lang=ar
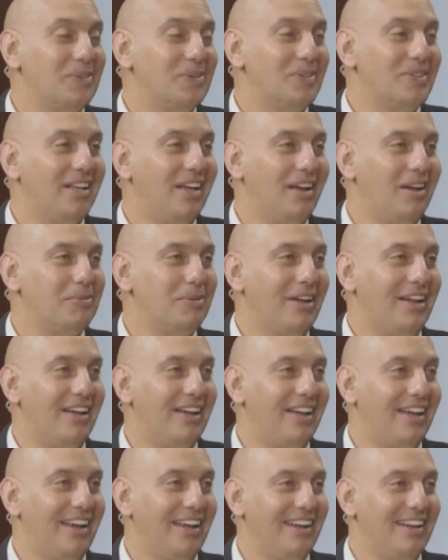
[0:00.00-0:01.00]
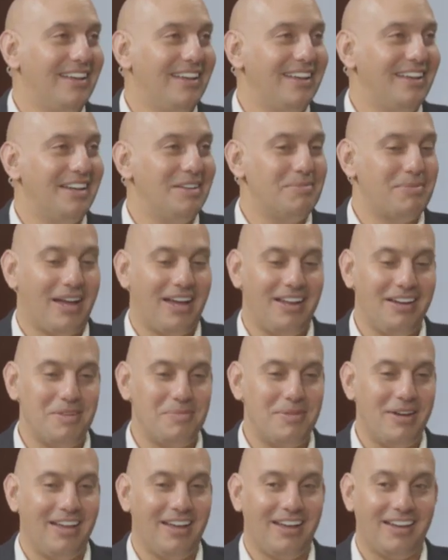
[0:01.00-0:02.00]
هو الدعم العائلي اللي بخلي
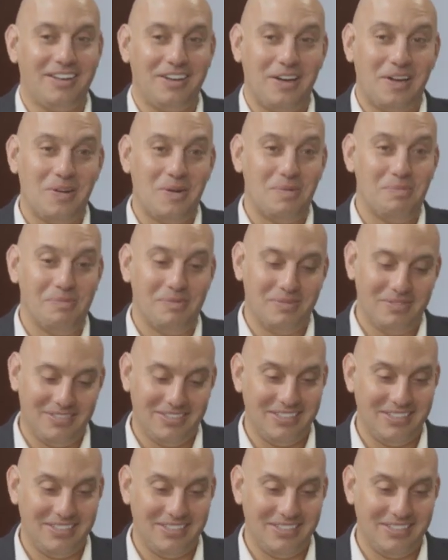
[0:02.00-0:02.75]
بالاخر اليوم